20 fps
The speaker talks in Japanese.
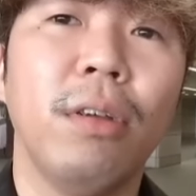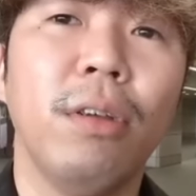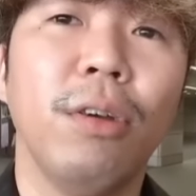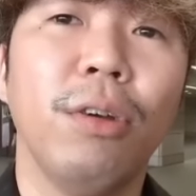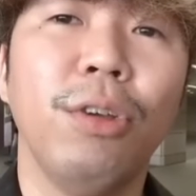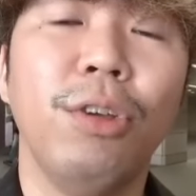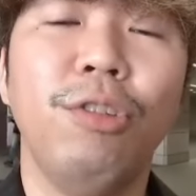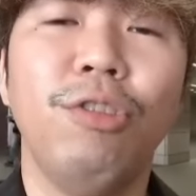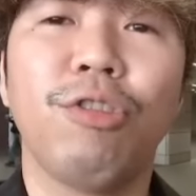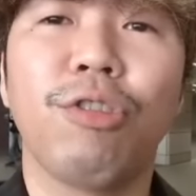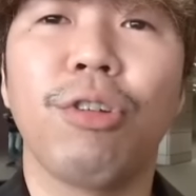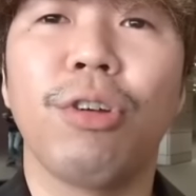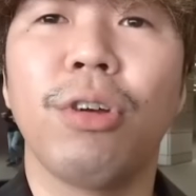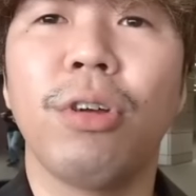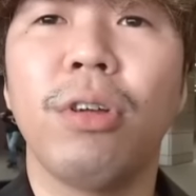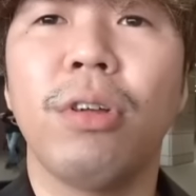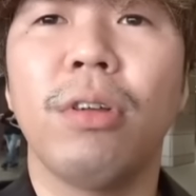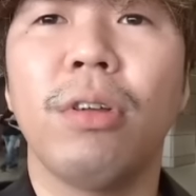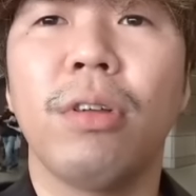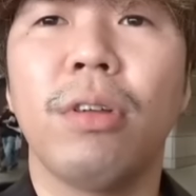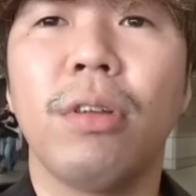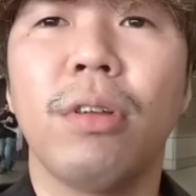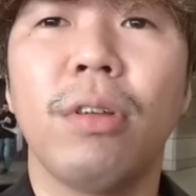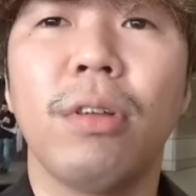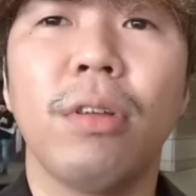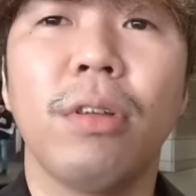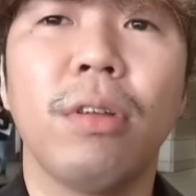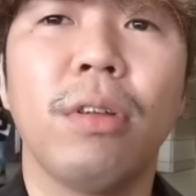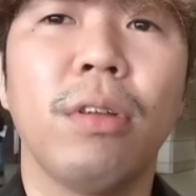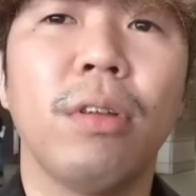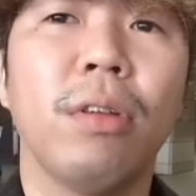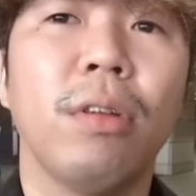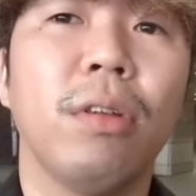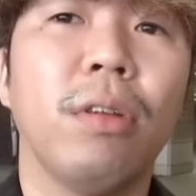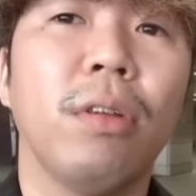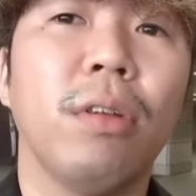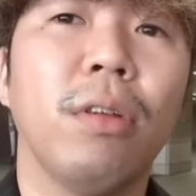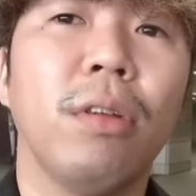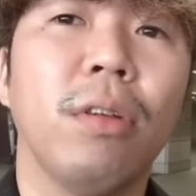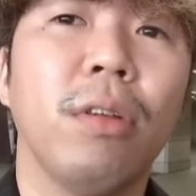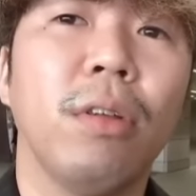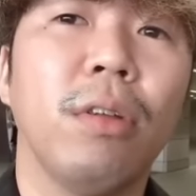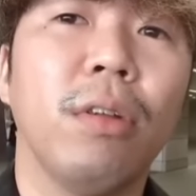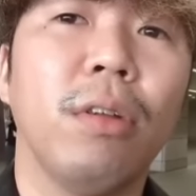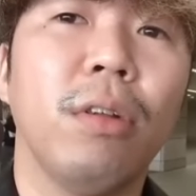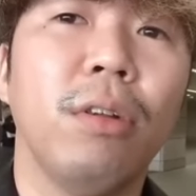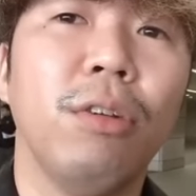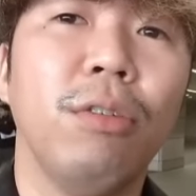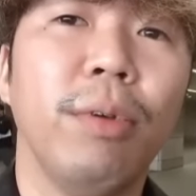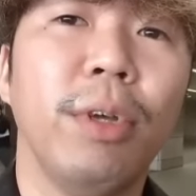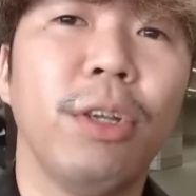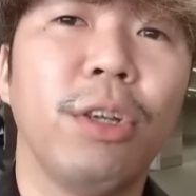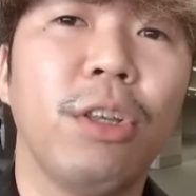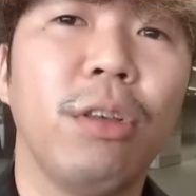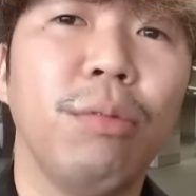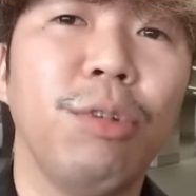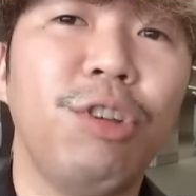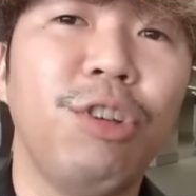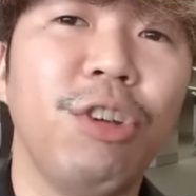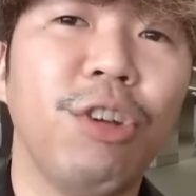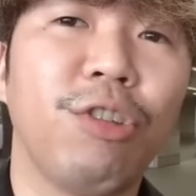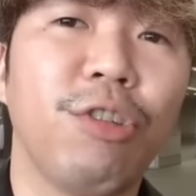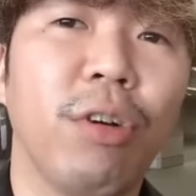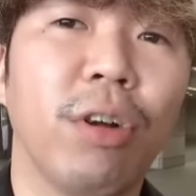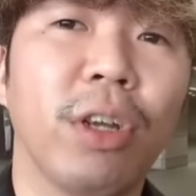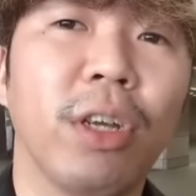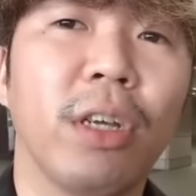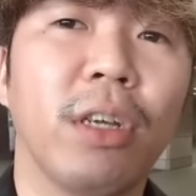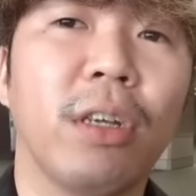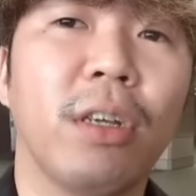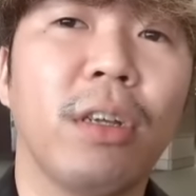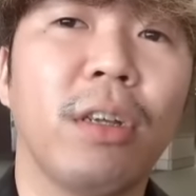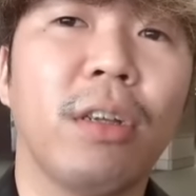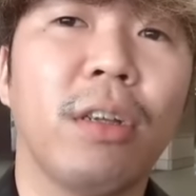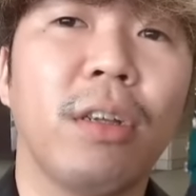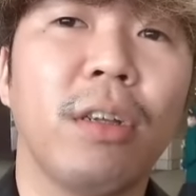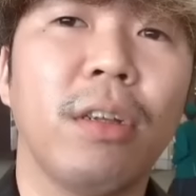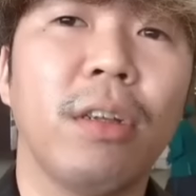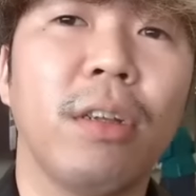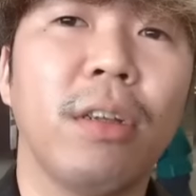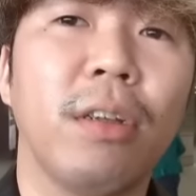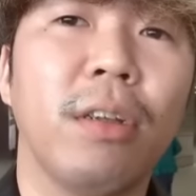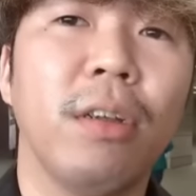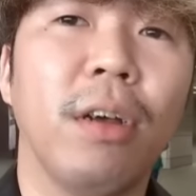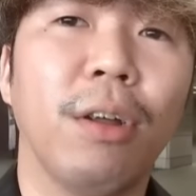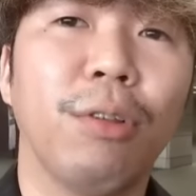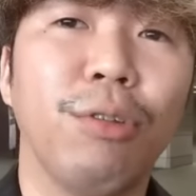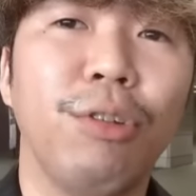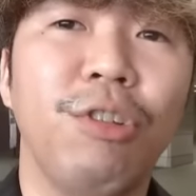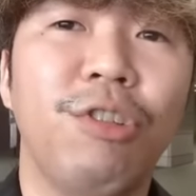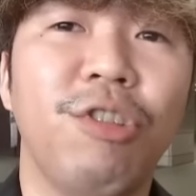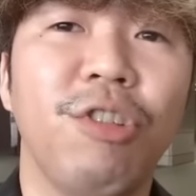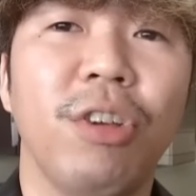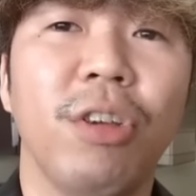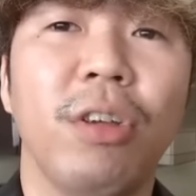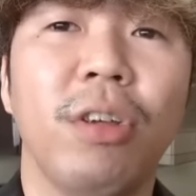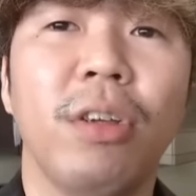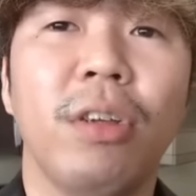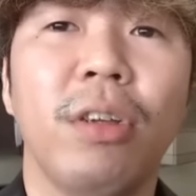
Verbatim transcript: いや、いいんじゃないルメール厳しいでしょ、あれ。あの位置。